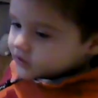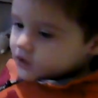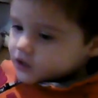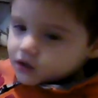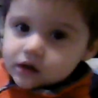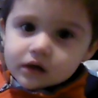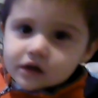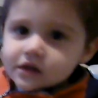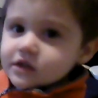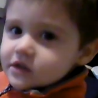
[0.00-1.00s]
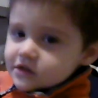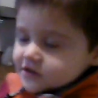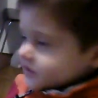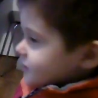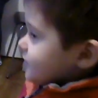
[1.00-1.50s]
Topolino e gli amici
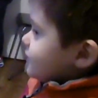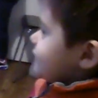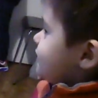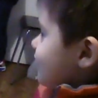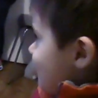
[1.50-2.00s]
del rally? Sì,